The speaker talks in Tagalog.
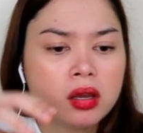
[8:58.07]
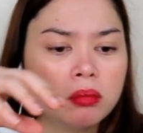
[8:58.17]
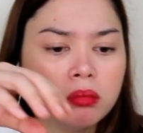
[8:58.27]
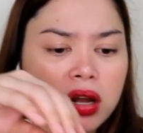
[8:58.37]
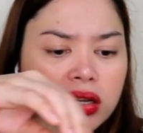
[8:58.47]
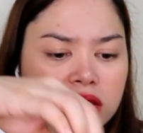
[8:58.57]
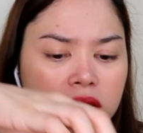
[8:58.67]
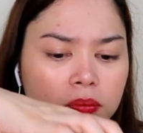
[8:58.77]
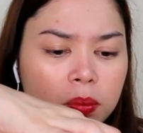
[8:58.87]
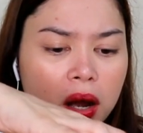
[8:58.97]
breast
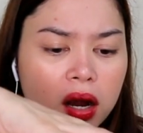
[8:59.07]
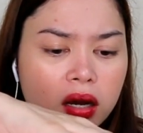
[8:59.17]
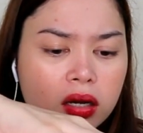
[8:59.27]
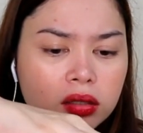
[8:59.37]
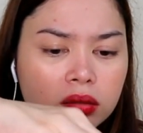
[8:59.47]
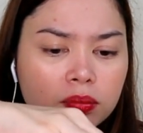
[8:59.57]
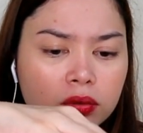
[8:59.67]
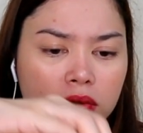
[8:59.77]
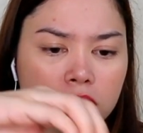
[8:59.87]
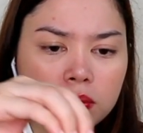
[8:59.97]
part,
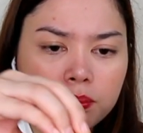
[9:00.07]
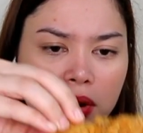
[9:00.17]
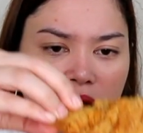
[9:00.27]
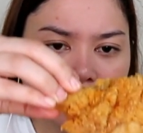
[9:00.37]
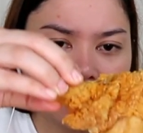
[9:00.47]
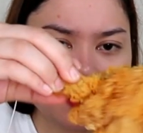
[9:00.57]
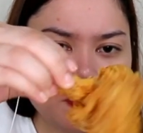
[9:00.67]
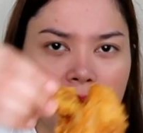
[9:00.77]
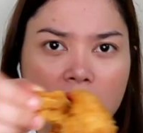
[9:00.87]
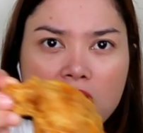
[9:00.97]
puro breast
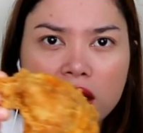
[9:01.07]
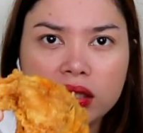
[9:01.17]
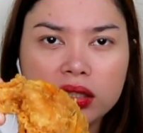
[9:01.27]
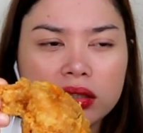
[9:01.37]
part.